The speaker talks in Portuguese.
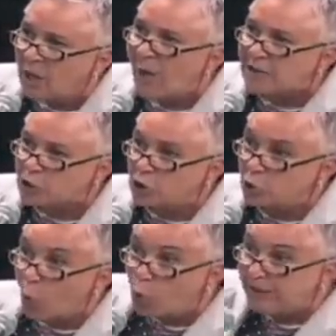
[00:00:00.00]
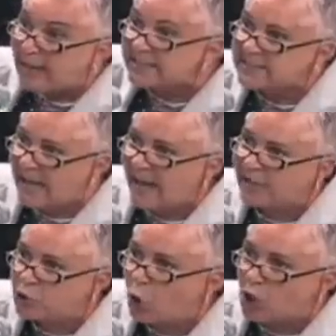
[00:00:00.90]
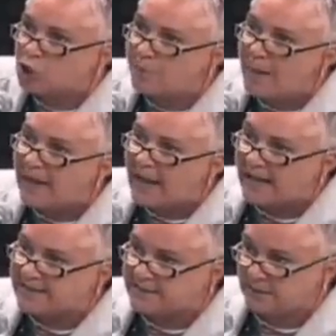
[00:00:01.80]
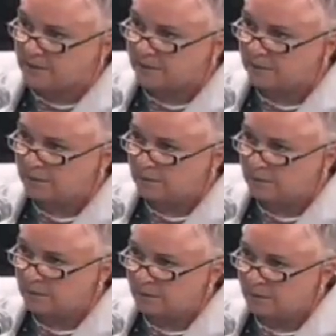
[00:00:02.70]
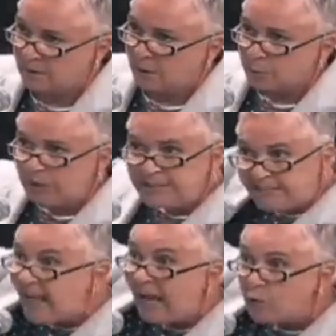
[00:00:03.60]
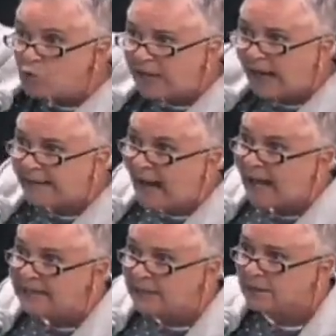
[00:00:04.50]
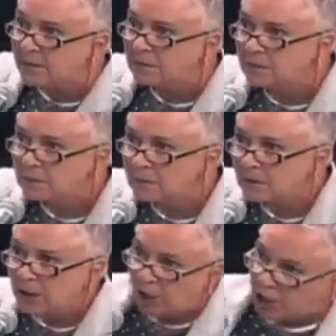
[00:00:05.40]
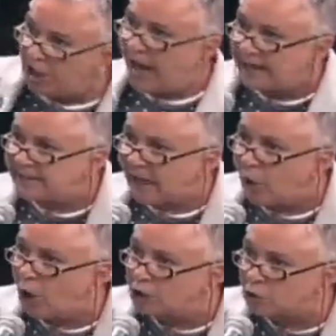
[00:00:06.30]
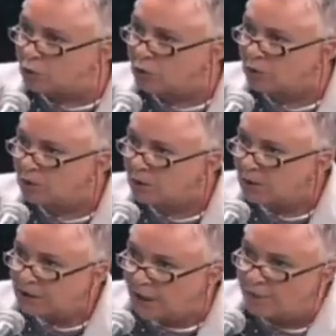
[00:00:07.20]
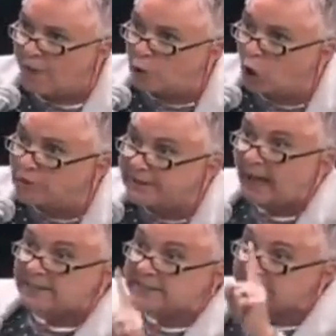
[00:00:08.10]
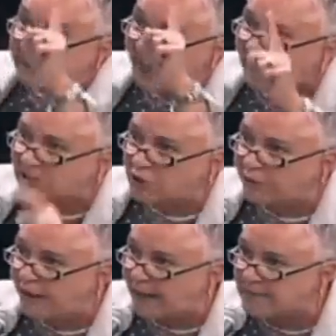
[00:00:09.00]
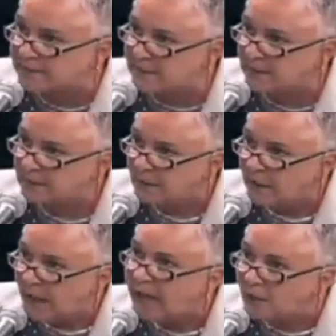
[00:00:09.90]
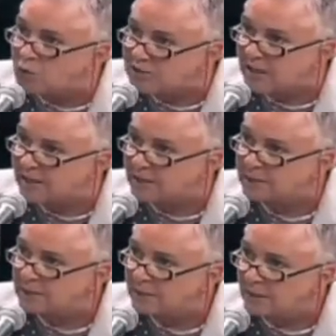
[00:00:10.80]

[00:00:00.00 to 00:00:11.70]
Eu acho que o TCE de hoje merece. Porque sai um canalha e entra outro. Não vão notar sequer a diferença, a não ser